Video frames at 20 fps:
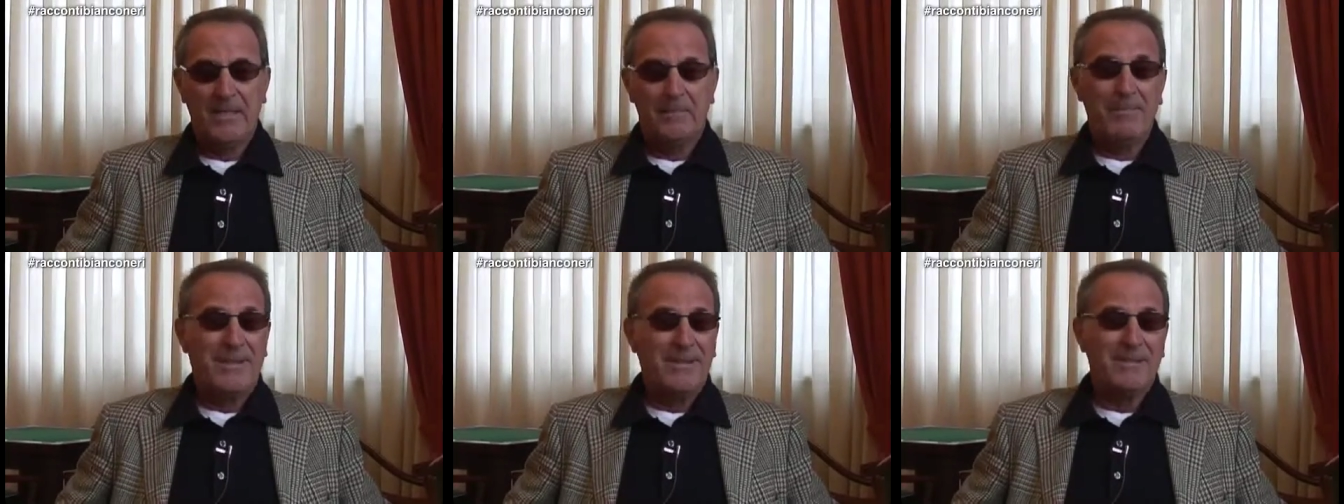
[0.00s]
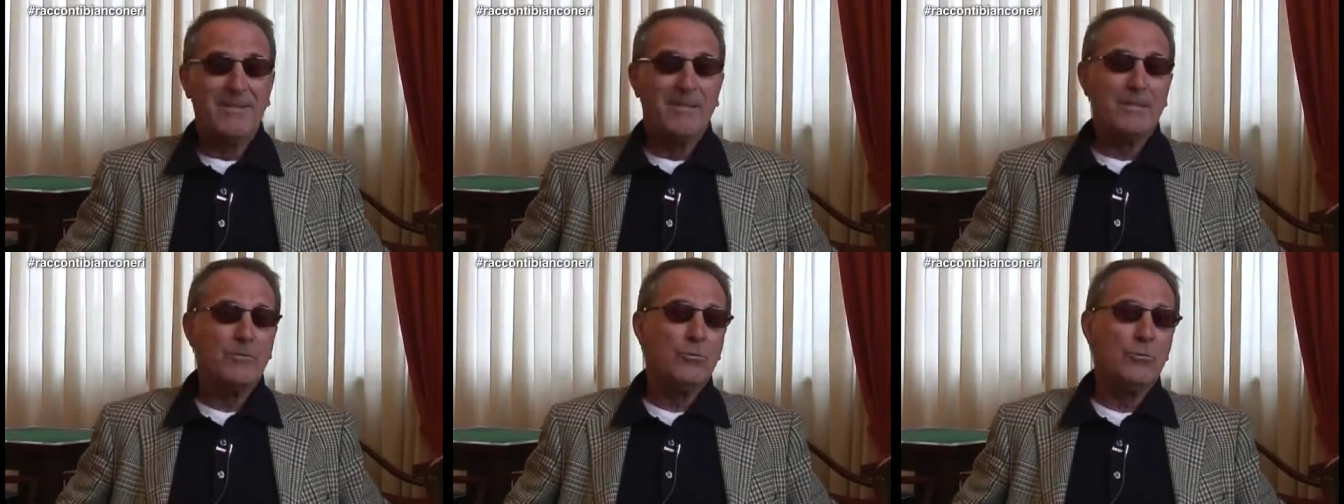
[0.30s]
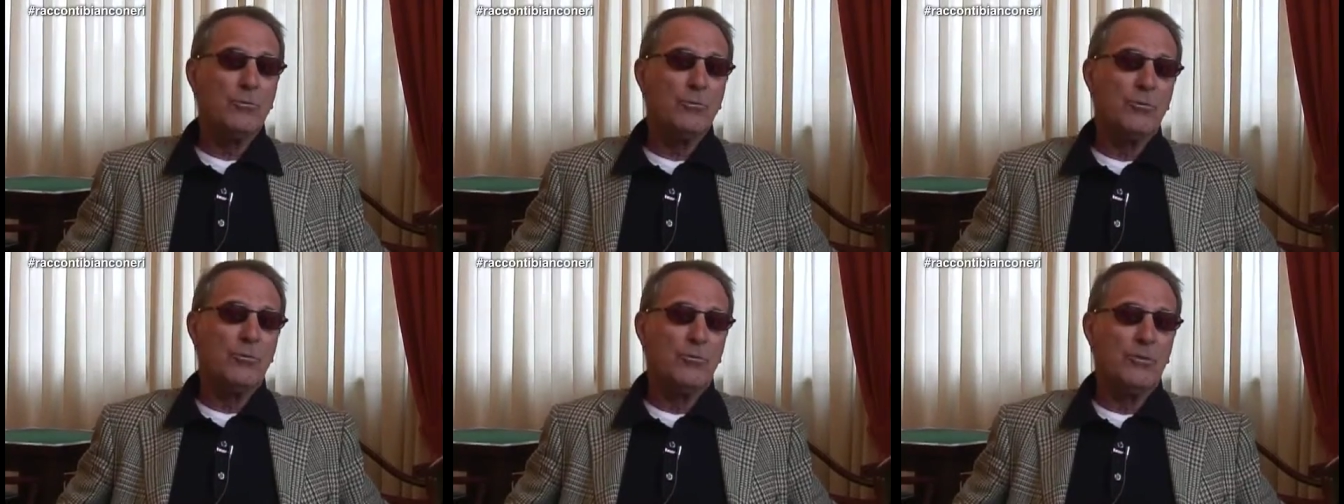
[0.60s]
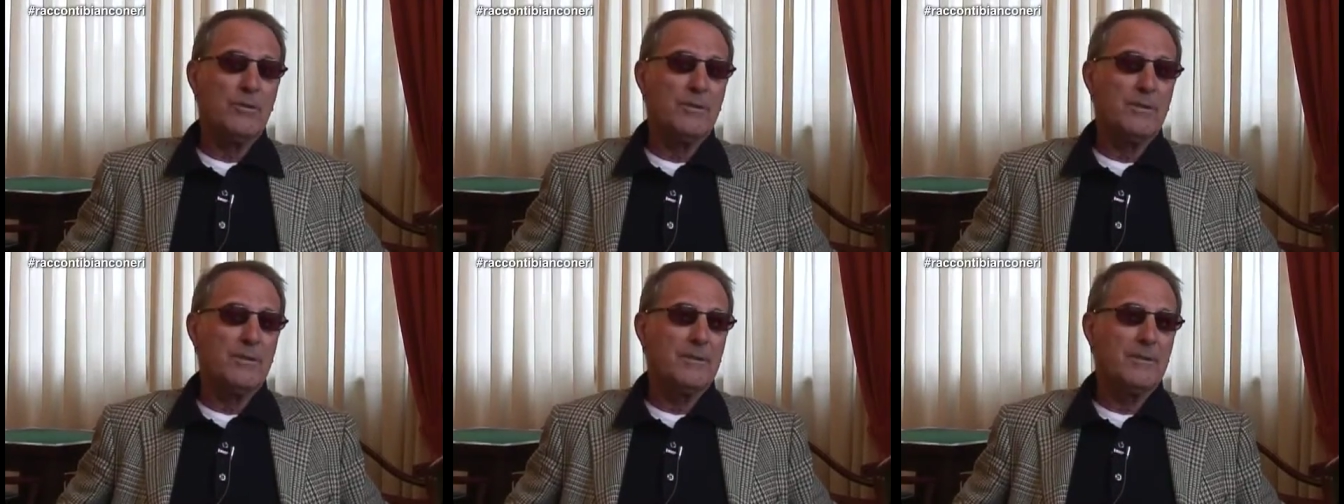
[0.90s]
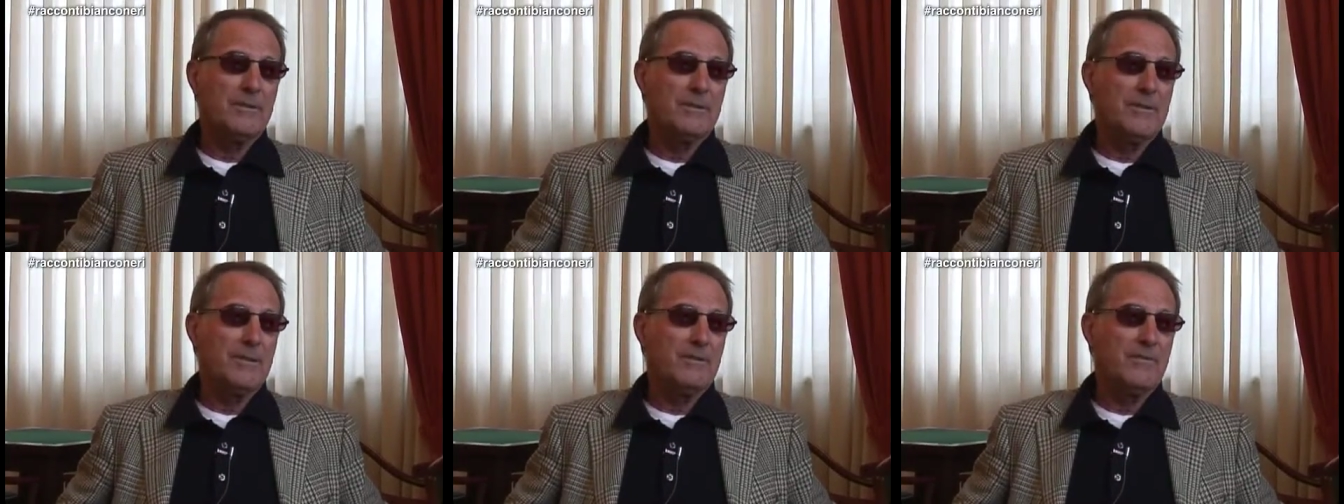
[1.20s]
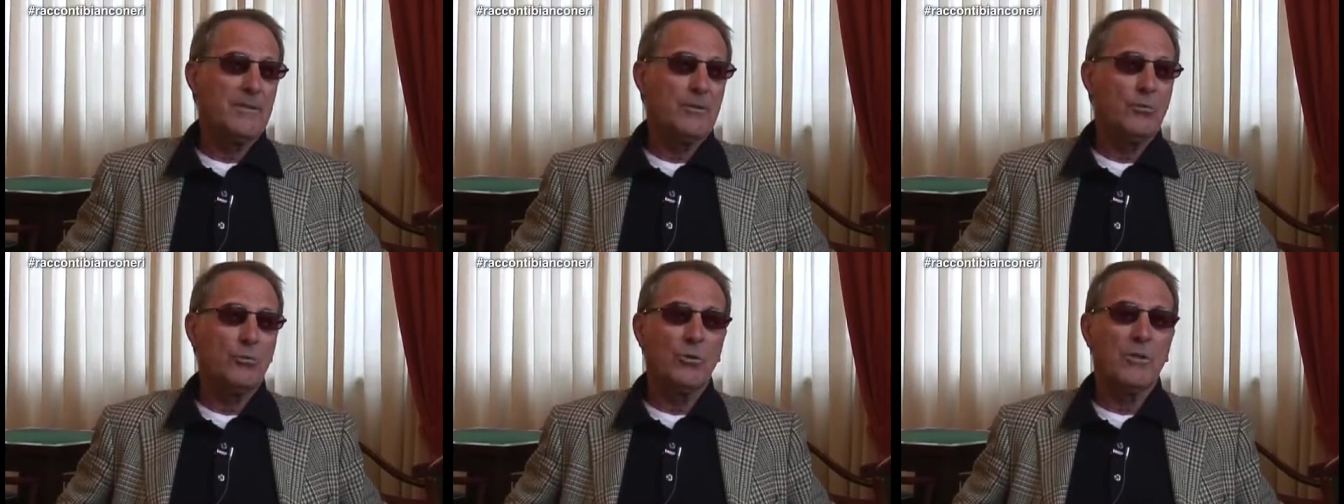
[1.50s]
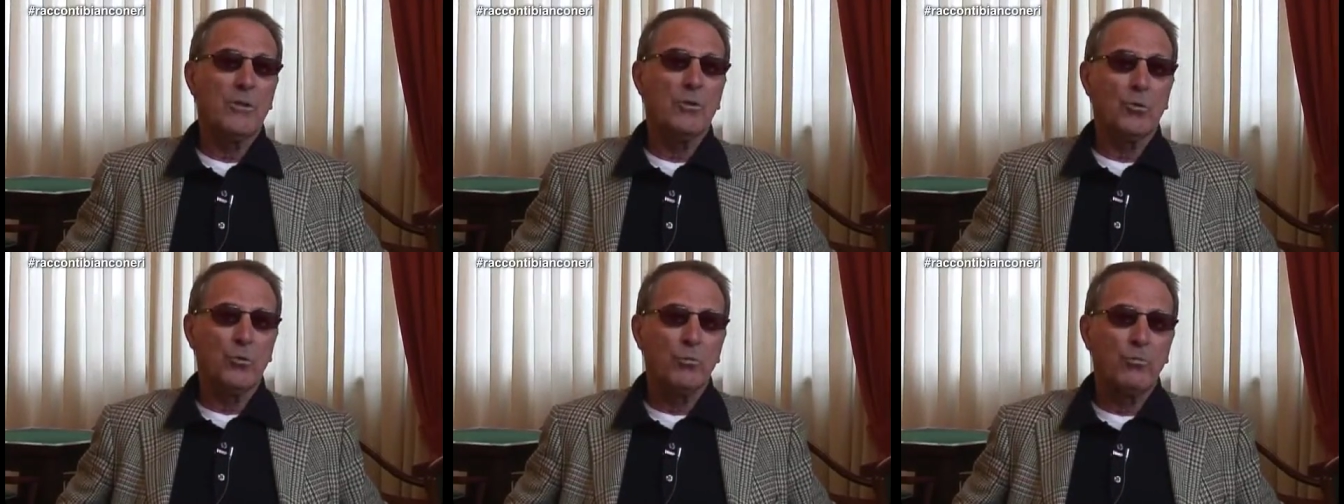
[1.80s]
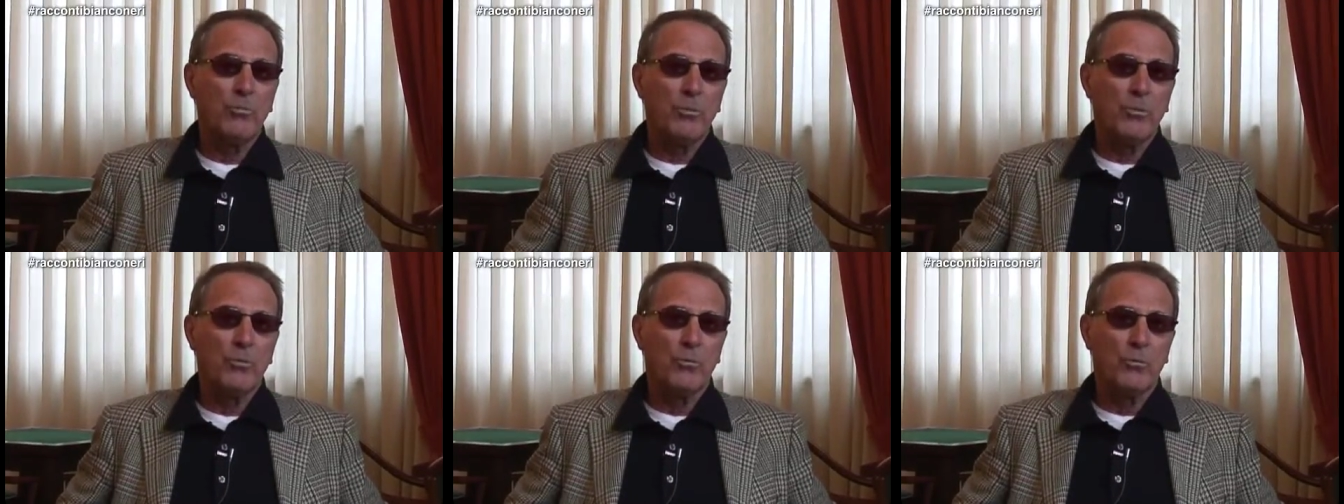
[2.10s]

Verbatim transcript: ma intanto l'ha vinto il gruppo,